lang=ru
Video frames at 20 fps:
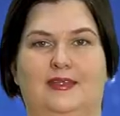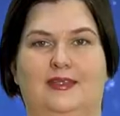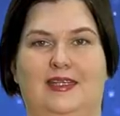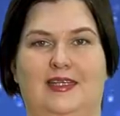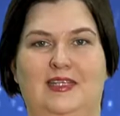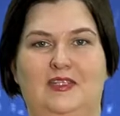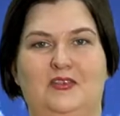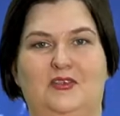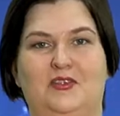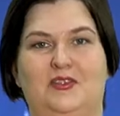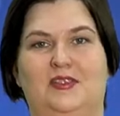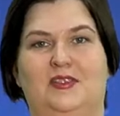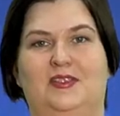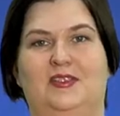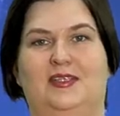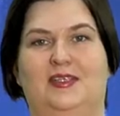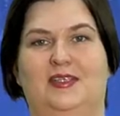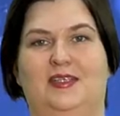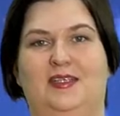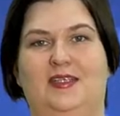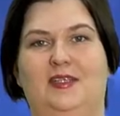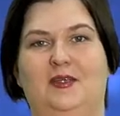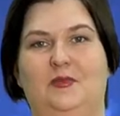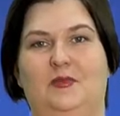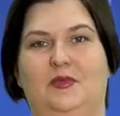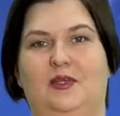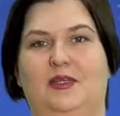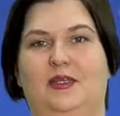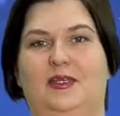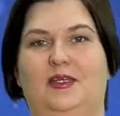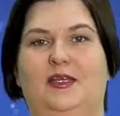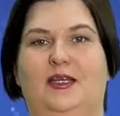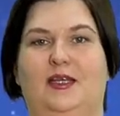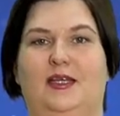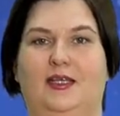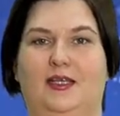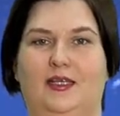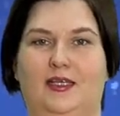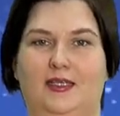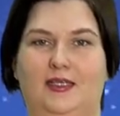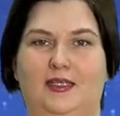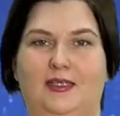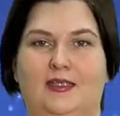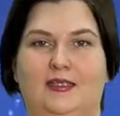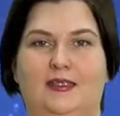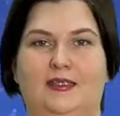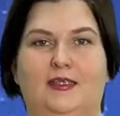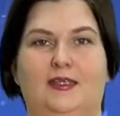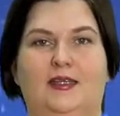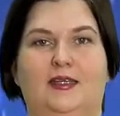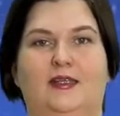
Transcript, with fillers: Здравствуйте, дорогие мои коллеги,